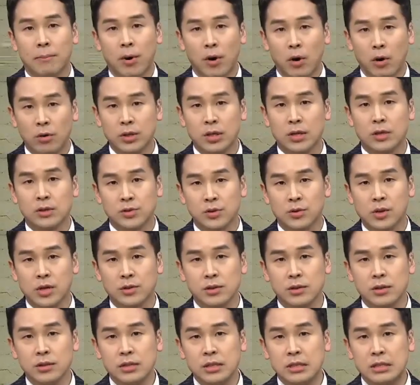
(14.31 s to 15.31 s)

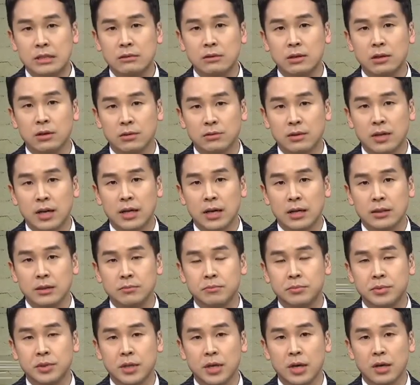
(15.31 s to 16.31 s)
버닝썬에서 의식을 잃었다라는
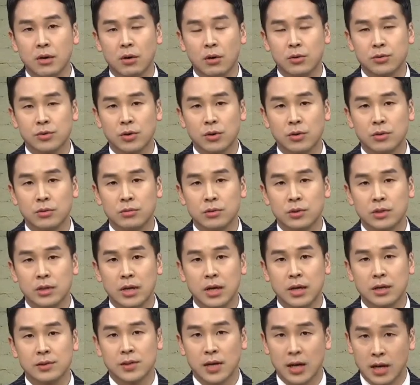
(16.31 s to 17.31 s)
피해
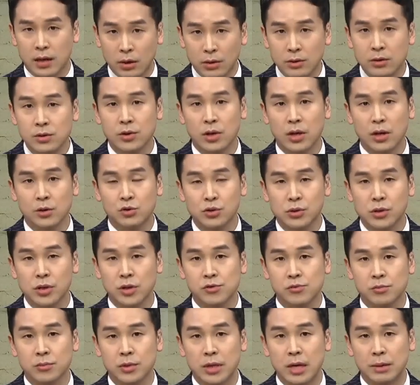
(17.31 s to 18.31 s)
여성들의 사건을 저희가
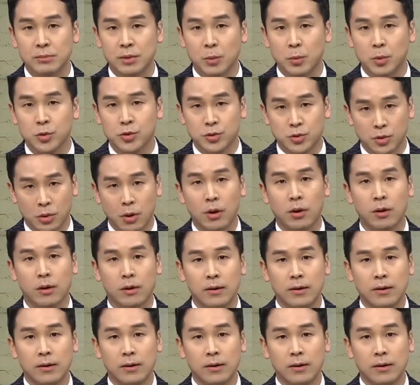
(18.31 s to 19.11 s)
취재했습니다. 함께 보시죠.